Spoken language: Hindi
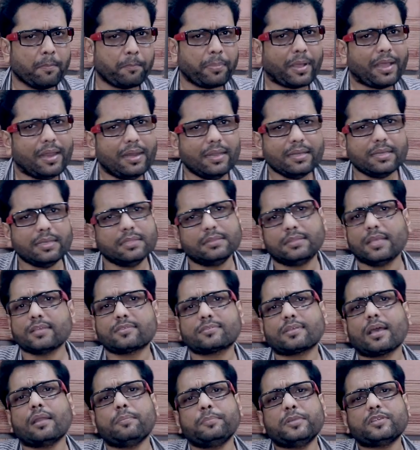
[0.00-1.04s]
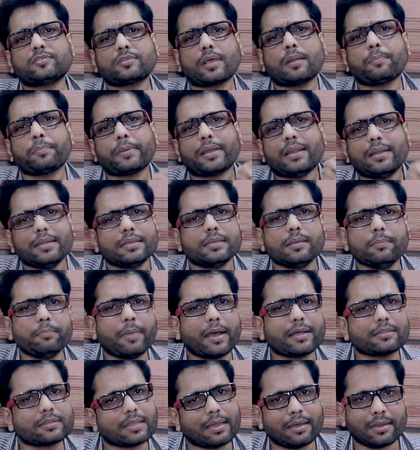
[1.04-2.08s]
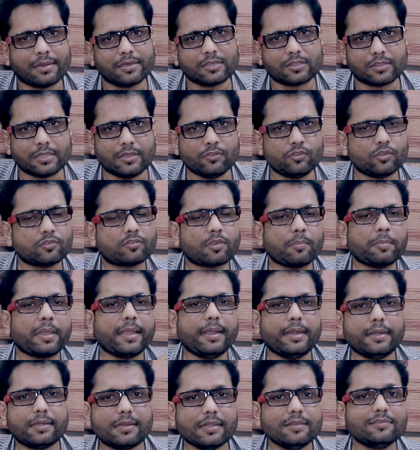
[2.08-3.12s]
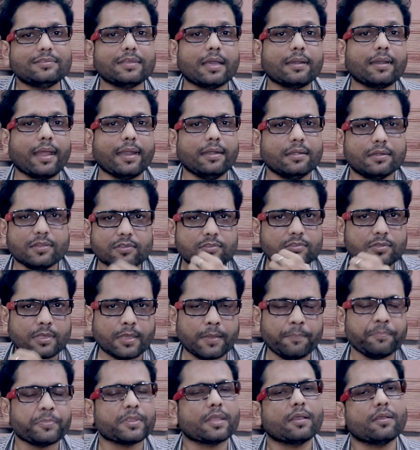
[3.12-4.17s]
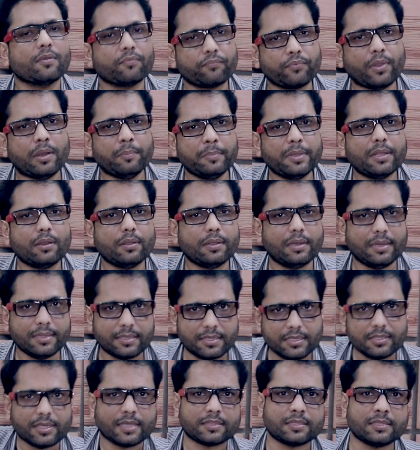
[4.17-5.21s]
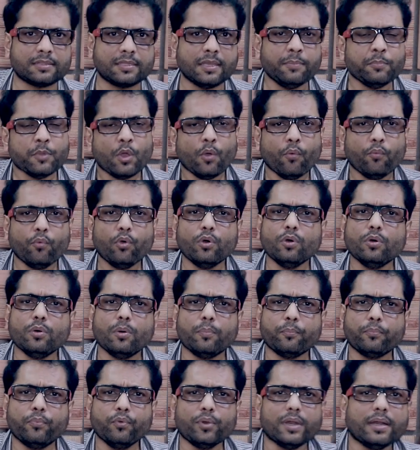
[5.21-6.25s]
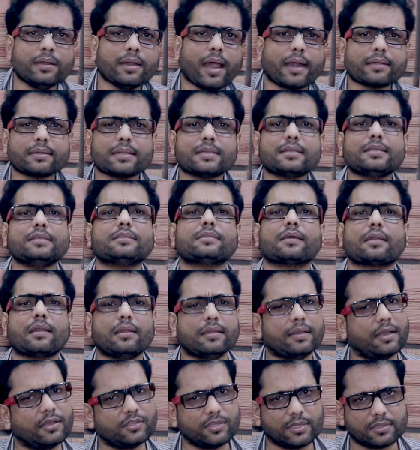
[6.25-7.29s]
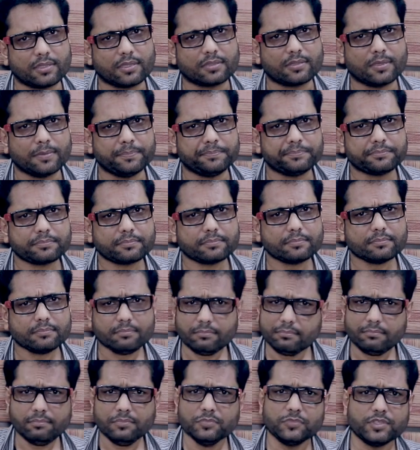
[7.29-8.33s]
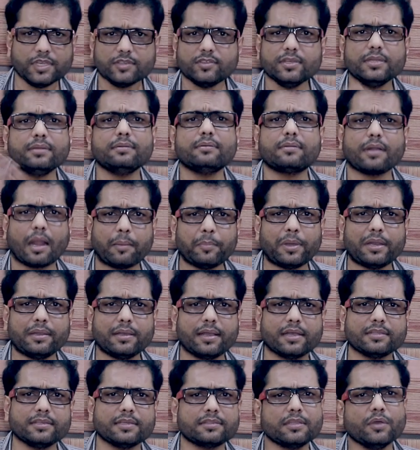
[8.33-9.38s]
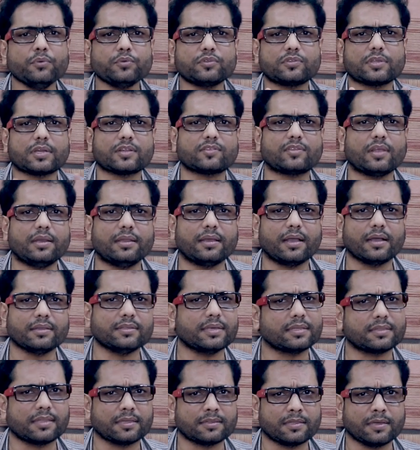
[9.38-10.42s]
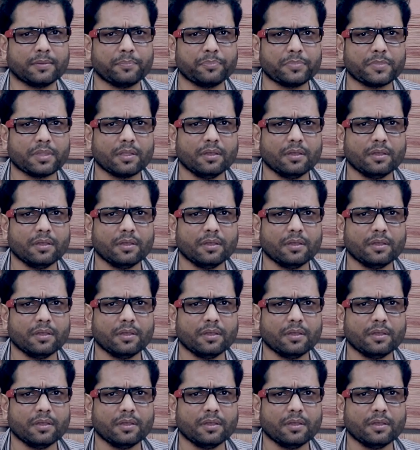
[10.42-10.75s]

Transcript: पहले की 10 साल 20 साल पहले की बात अलग थी जिस समय 80s या 90s के फिल्में लिखी जाती थी वो पूरे नाटक की तरह लिखा जाता था जैसे ड्रामा लिखा जाता उस तरह से लिखा जाता था